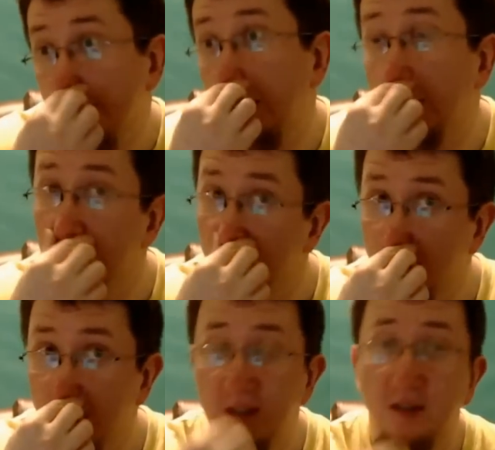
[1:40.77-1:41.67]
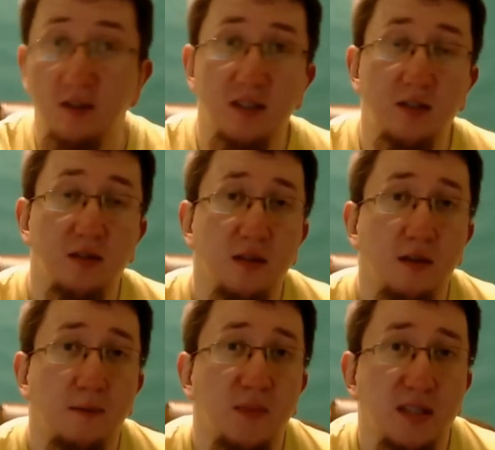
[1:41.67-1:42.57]
No i oczywiście to jest dość
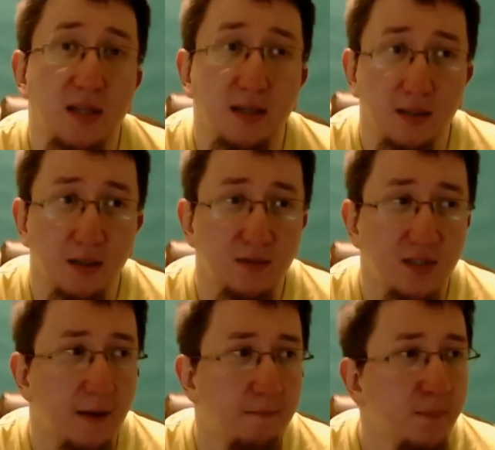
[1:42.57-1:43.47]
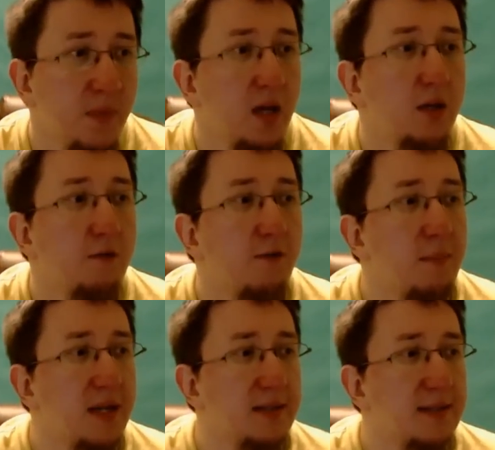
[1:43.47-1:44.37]
znana telewizja w
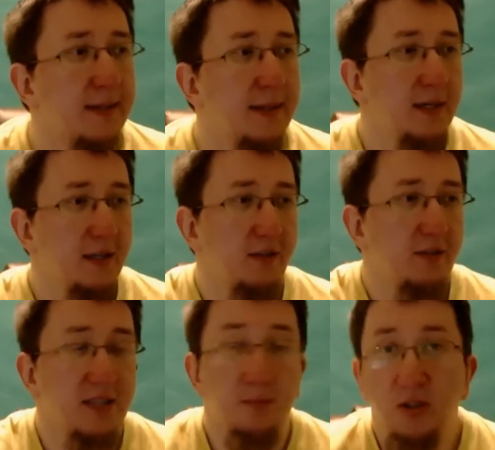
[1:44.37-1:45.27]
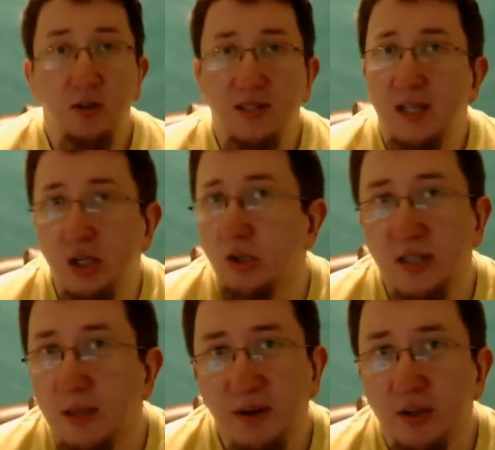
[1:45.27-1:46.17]
Ameryce. Tak więc, moi drodzy, dlaczego tak
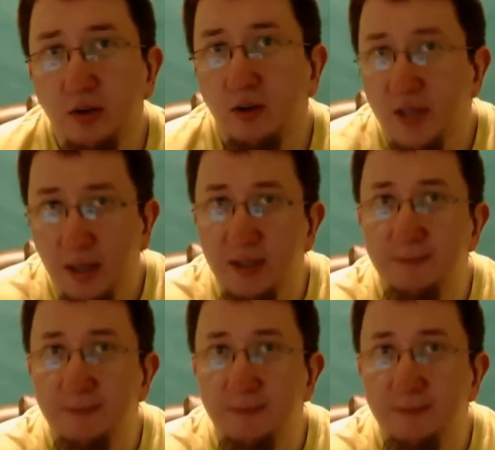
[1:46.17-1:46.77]
naprawdę oglądamy